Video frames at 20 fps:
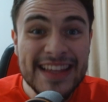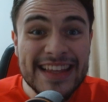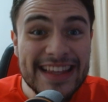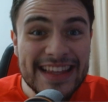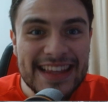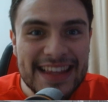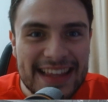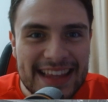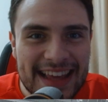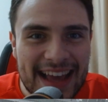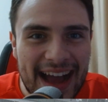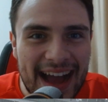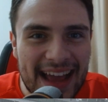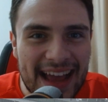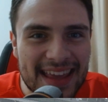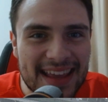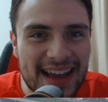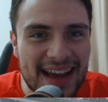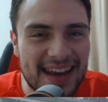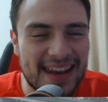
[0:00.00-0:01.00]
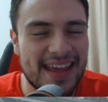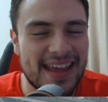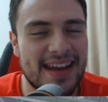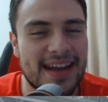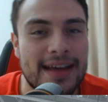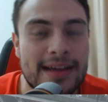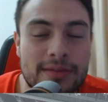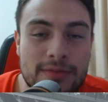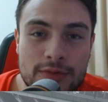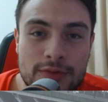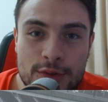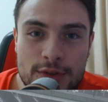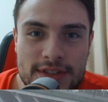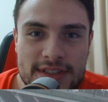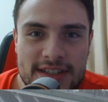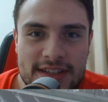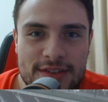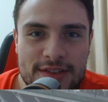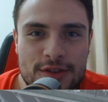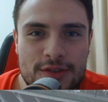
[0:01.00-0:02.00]
E aí galera, tudo
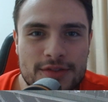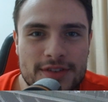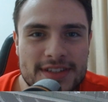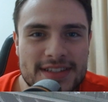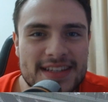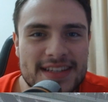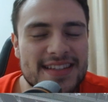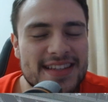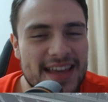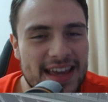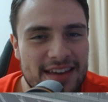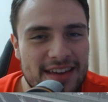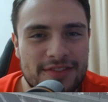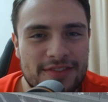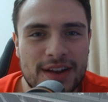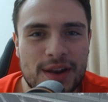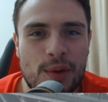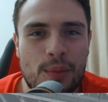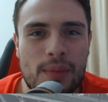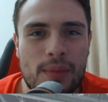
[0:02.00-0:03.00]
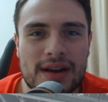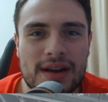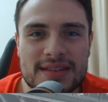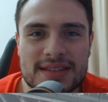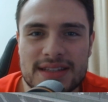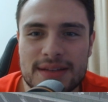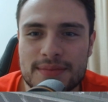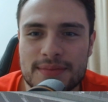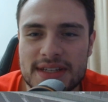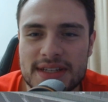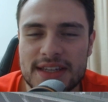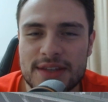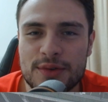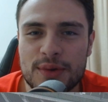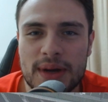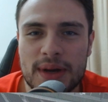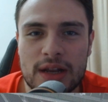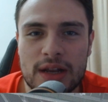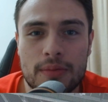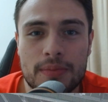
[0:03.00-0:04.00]
certo com vocês? Aqui quem fala é o Marcos, estamos aqui
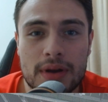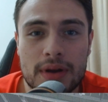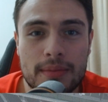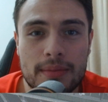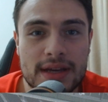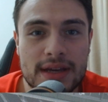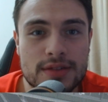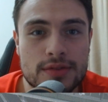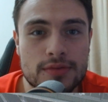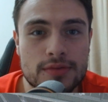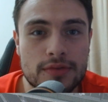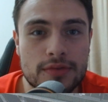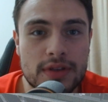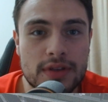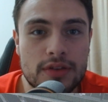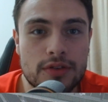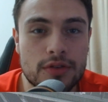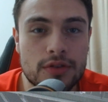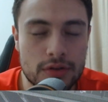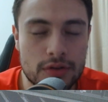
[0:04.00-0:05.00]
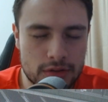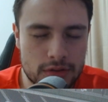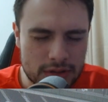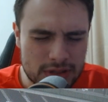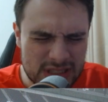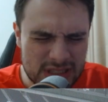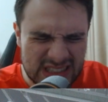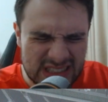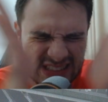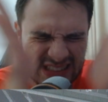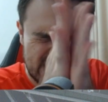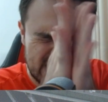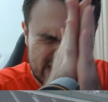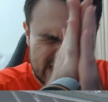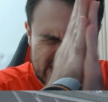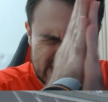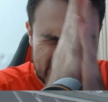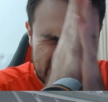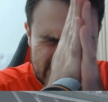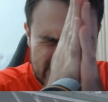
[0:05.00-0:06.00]
no canal para mais um vídeo
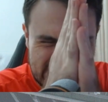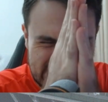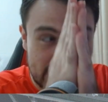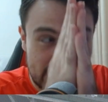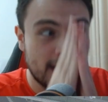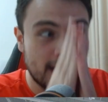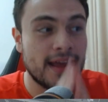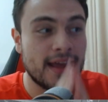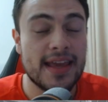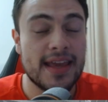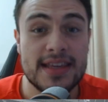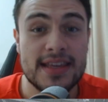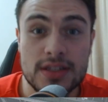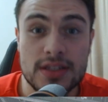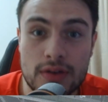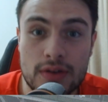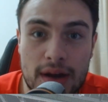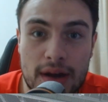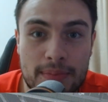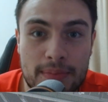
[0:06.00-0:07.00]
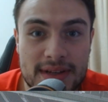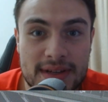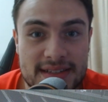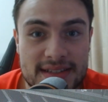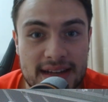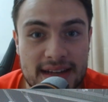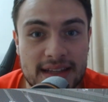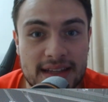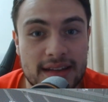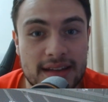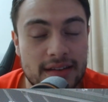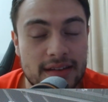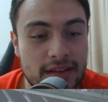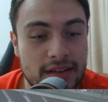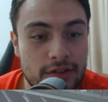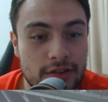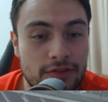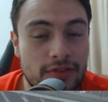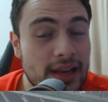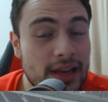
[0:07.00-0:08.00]
É isso rapaziada,
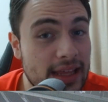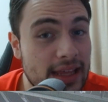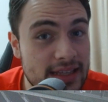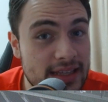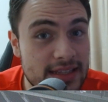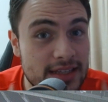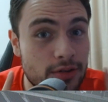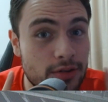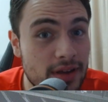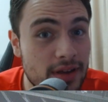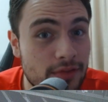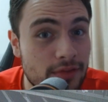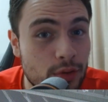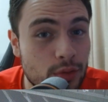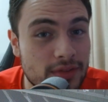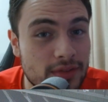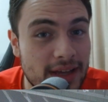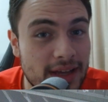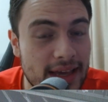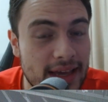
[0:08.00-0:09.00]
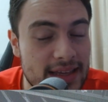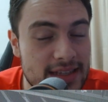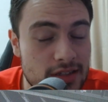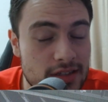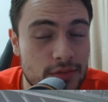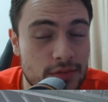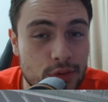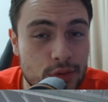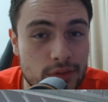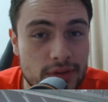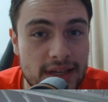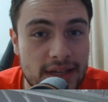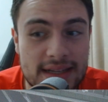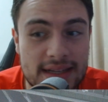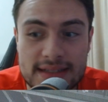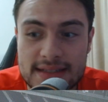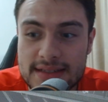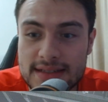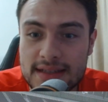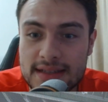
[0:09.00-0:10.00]
eu falei que eu ia voltar, hein, se eu
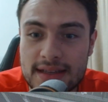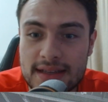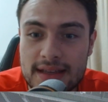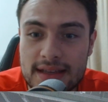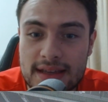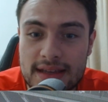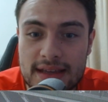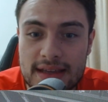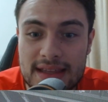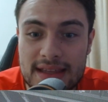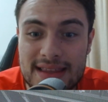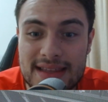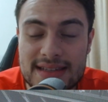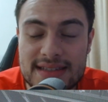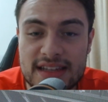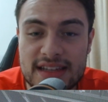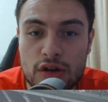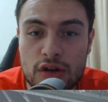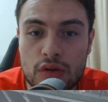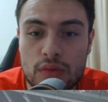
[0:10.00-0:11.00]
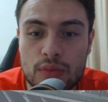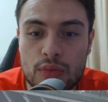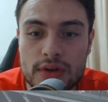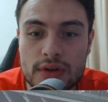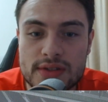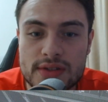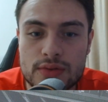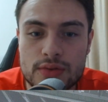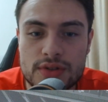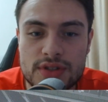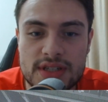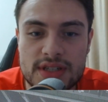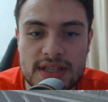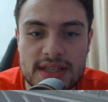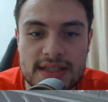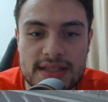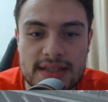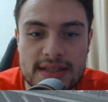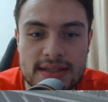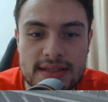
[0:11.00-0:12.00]
voltasse ia ser com boas
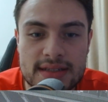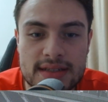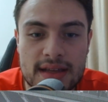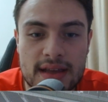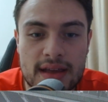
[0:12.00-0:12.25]
notícias